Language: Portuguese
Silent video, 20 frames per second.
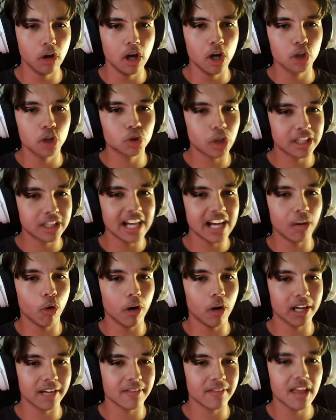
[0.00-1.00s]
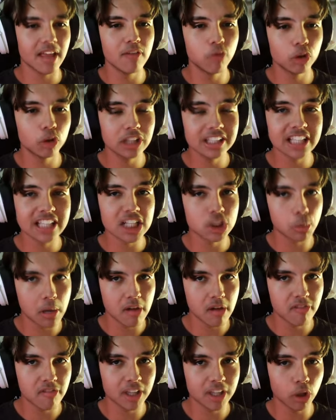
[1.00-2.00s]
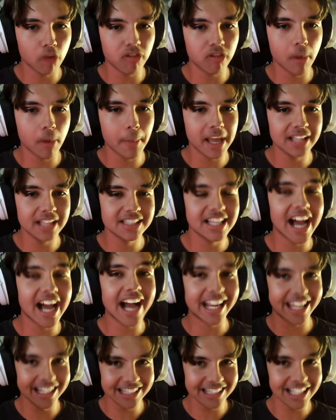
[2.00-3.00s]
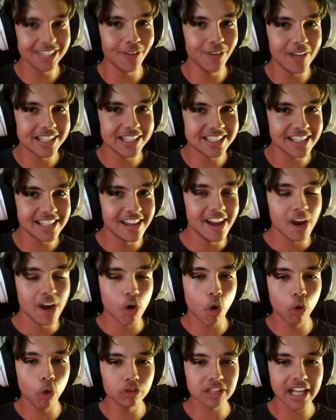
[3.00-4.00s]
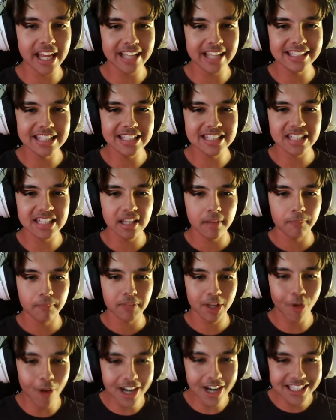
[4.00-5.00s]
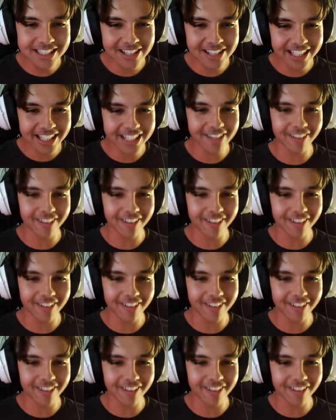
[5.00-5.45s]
Só que agora eu vou tentar sobreviver novamente à quinta noite contra esses gordinhos aqui, ó.